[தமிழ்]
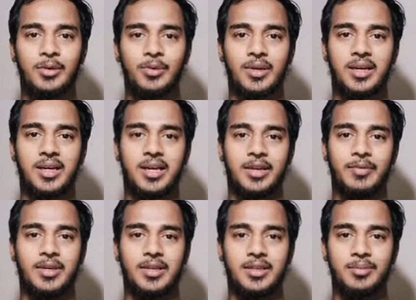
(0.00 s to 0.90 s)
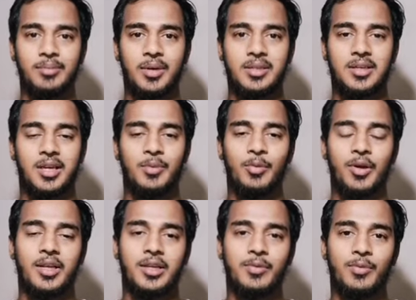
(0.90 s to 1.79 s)
பேசும் நல்லுள்ளங்கள் அனைவருக்கும்
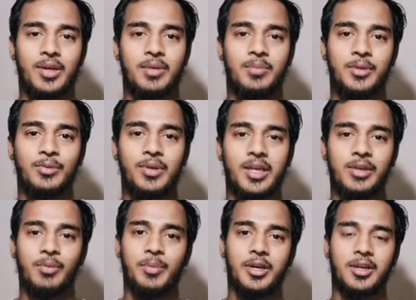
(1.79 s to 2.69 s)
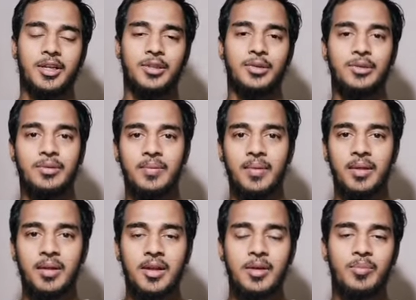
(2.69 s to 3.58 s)
அஸ்லாம் வலைக்கும் வரமத்துல்லாஹி வபரகாத்துக்கும்
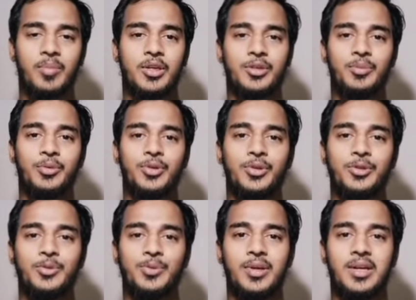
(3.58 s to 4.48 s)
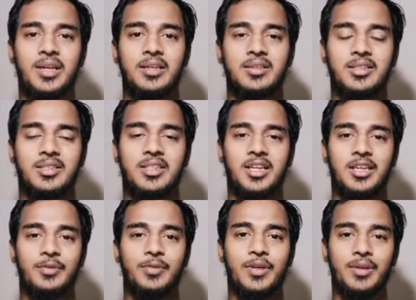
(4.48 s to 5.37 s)
மற்றும் ஒரு யூஸ்ஃபுல்லான
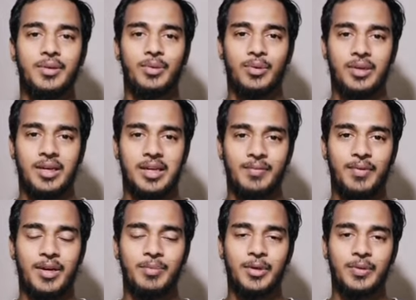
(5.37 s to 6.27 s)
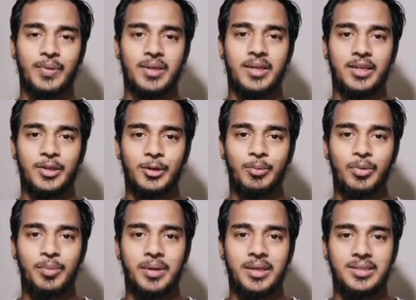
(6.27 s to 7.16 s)
இன்ட்ரெஸ்டிங்கான வீடியோவில் உங்கள் எல்லாரையும் வளம் பெறுவதில் எனக்கு
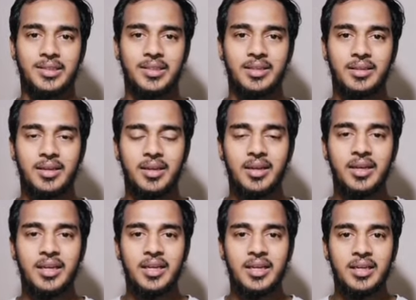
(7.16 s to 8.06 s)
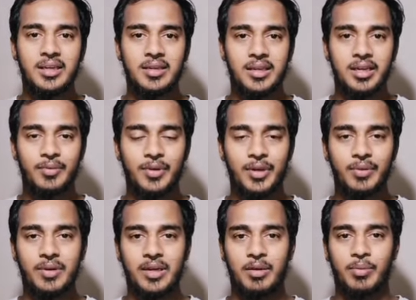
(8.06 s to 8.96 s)
ரொம்ப மகிழ்ச்சி இன்றைய
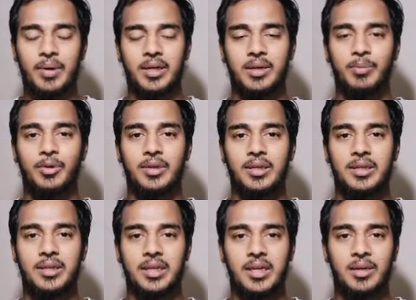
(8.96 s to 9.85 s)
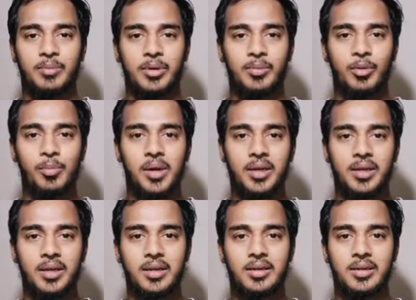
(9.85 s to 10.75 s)
வீடியோவில் நான் பார்க்க போகிறது என்னென்னா நம்மளோட
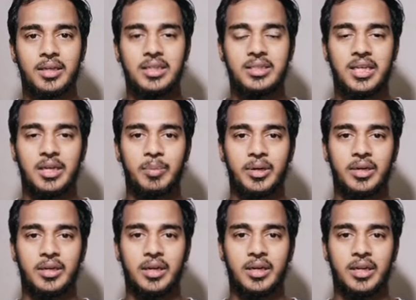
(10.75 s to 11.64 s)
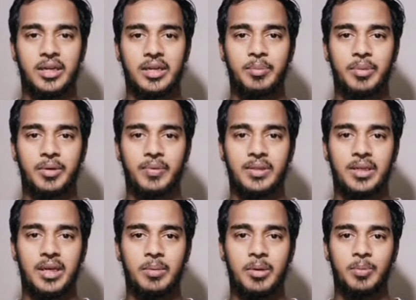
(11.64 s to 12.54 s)
மொபைலில் டெலிட் செய்யப்பட்ட கான்டாக்ட் நம்பரை
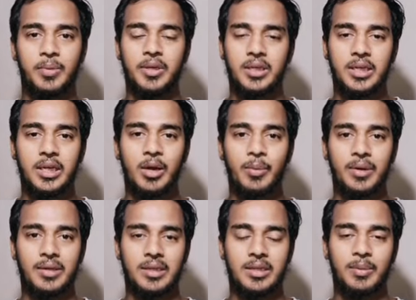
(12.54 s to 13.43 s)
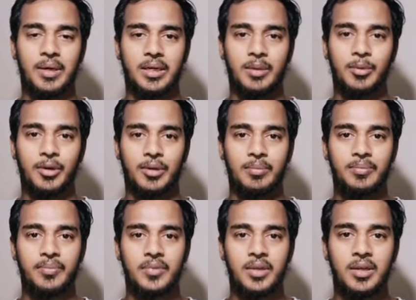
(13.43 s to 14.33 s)
வந்து நாம் எப்படி ரீகாவ் பண்ணுறது பார்க்க
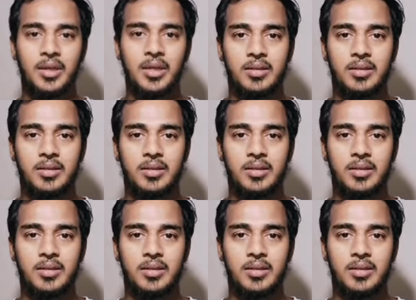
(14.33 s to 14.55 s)
போகிறோம்